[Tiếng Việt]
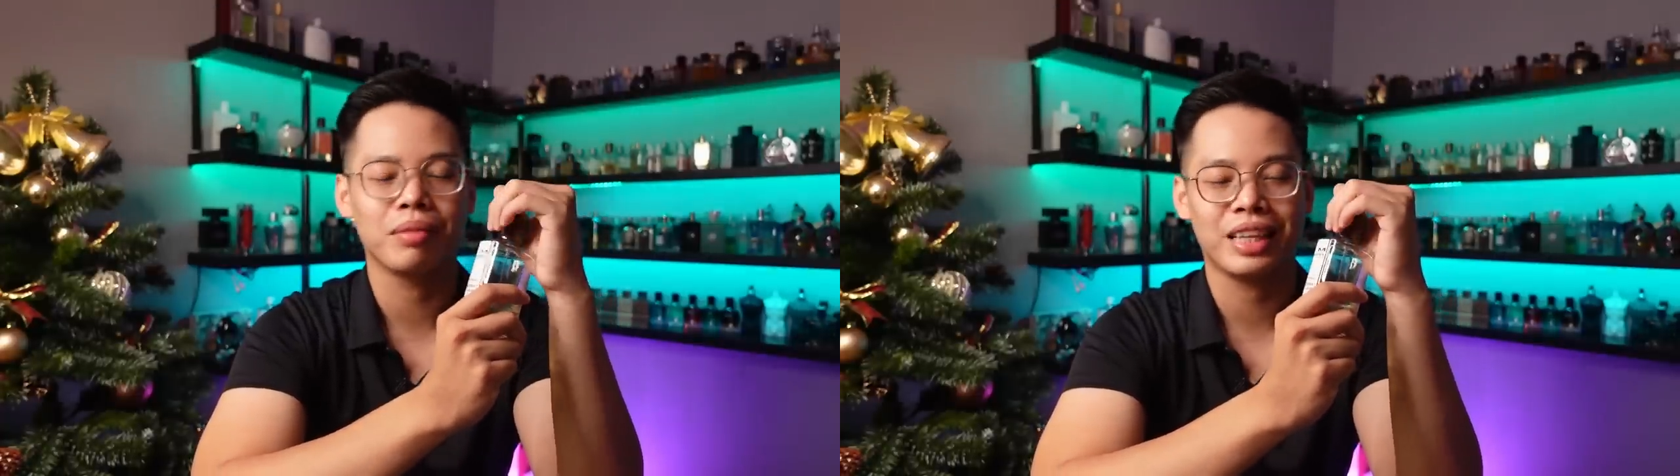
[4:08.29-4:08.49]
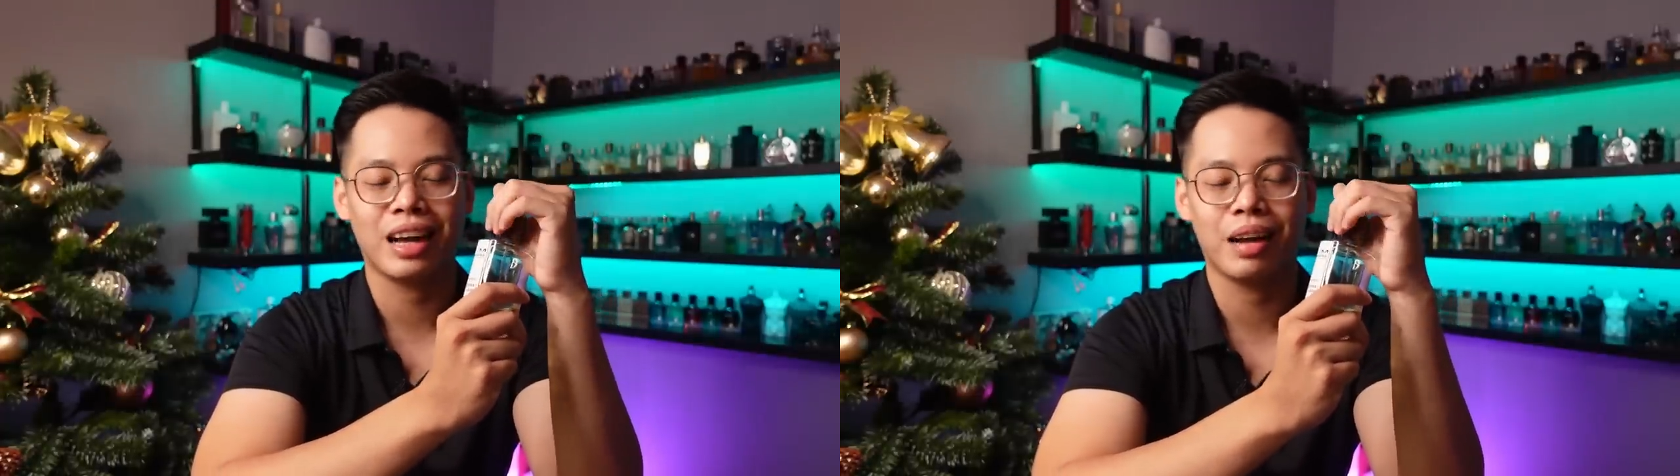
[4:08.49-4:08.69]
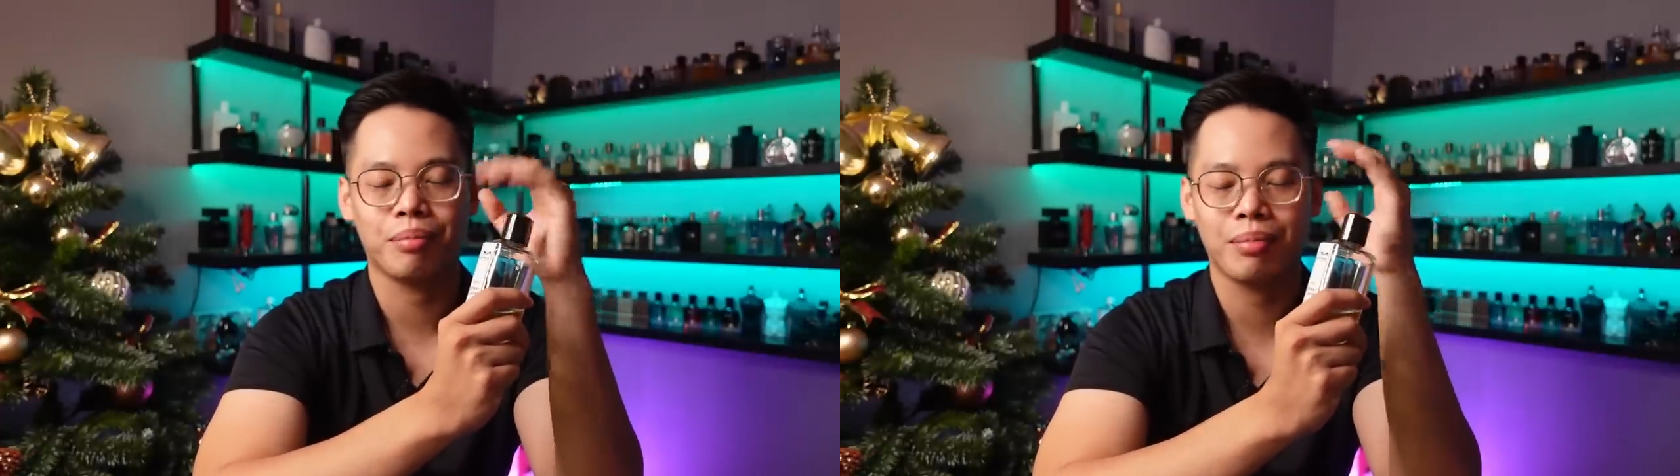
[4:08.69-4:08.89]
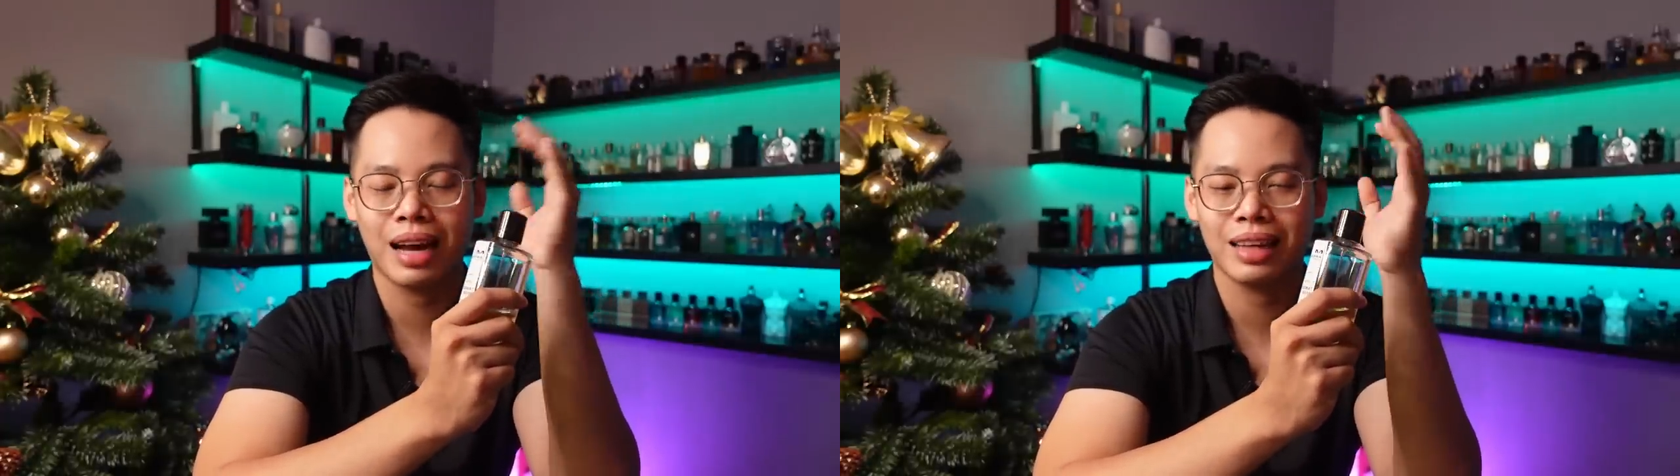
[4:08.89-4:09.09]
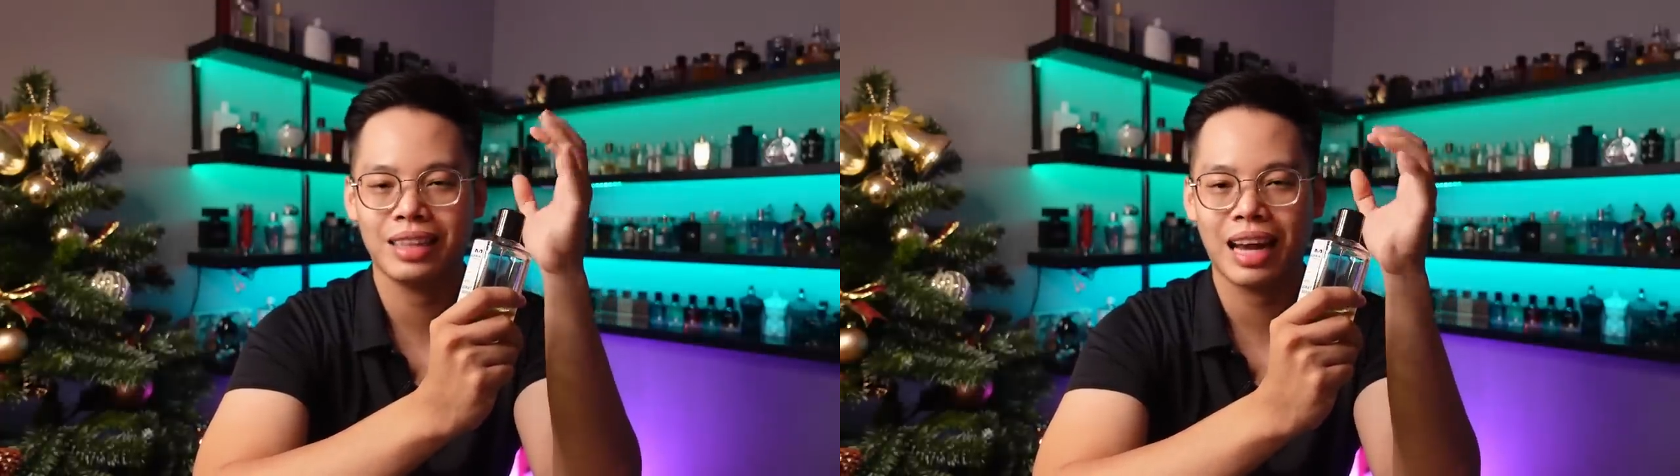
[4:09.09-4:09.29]
nhà
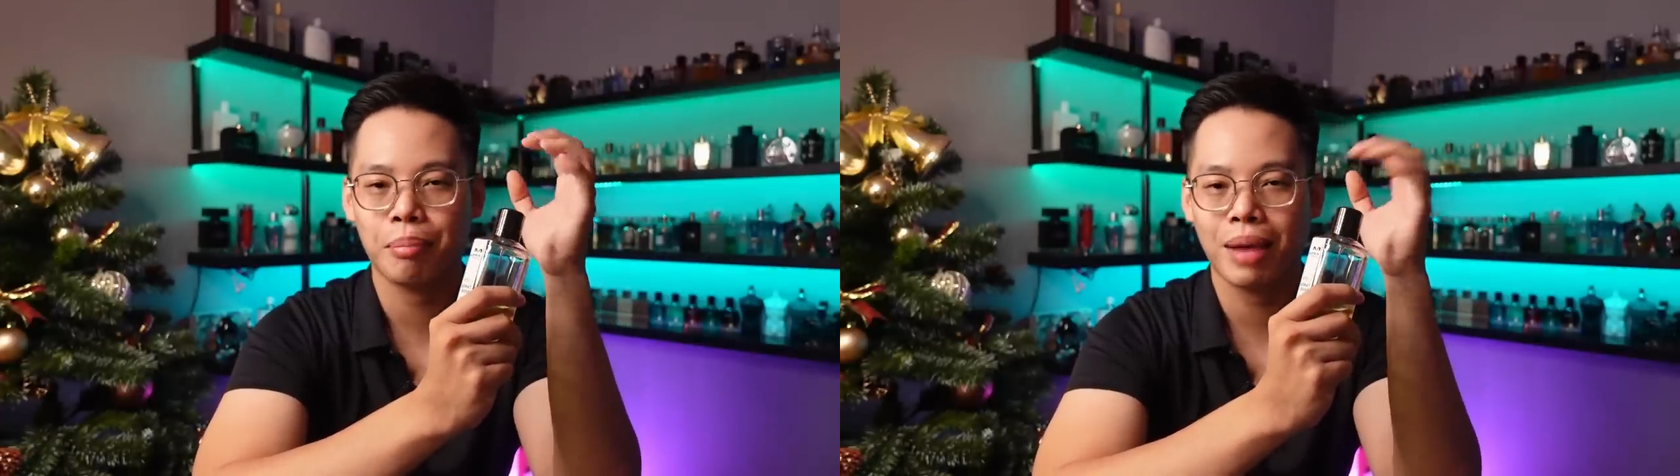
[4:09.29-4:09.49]
mà nhà